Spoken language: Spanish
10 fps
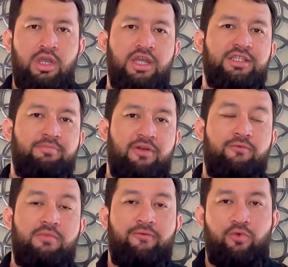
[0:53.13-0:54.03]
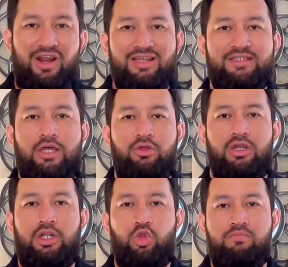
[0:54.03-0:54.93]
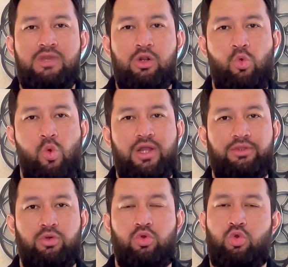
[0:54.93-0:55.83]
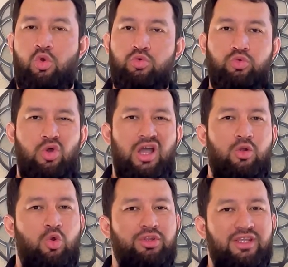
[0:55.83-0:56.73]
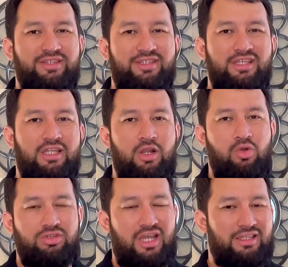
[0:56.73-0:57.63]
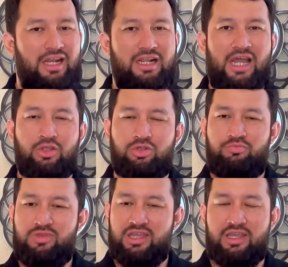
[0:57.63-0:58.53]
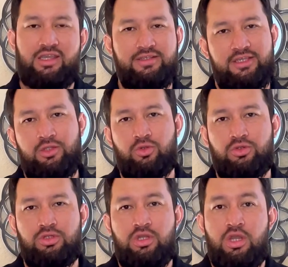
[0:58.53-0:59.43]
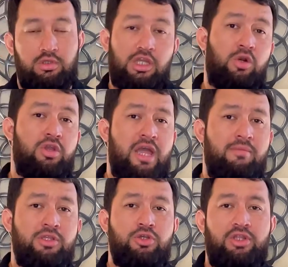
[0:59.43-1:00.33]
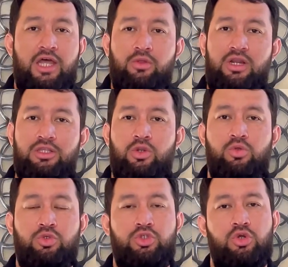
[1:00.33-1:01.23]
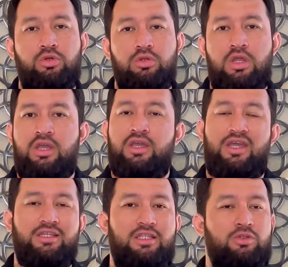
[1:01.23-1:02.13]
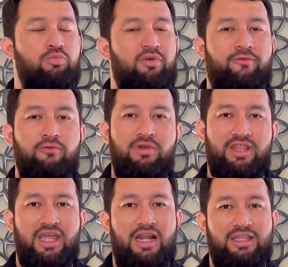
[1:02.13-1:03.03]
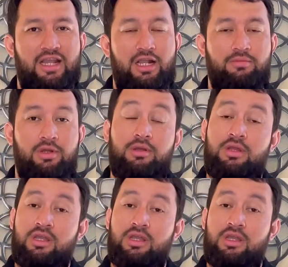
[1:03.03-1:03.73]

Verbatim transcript: Este perfume fue lanzado en el 2004 con unos acordes cítricos atalcados bien exquisitos. Y lo ya mencionado en la introducción, este es un perfume de alta gama.